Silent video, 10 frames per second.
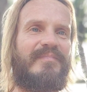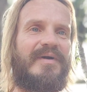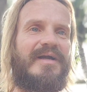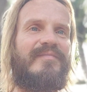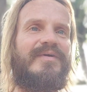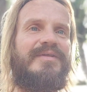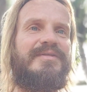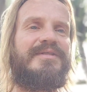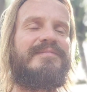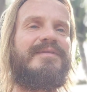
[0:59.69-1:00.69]
пока вы
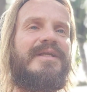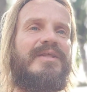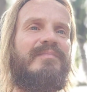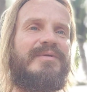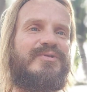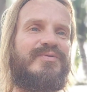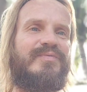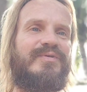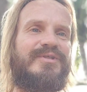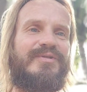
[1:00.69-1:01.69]
действительно не
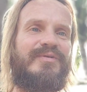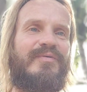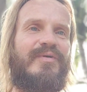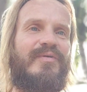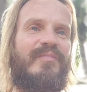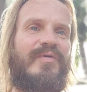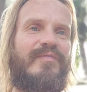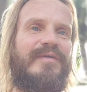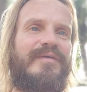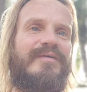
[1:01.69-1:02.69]
почувствуете, что такое
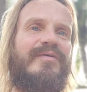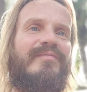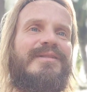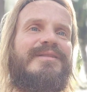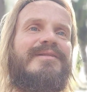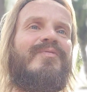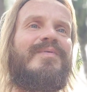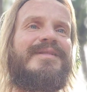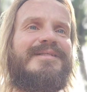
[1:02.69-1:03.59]
любовь, у вас наступит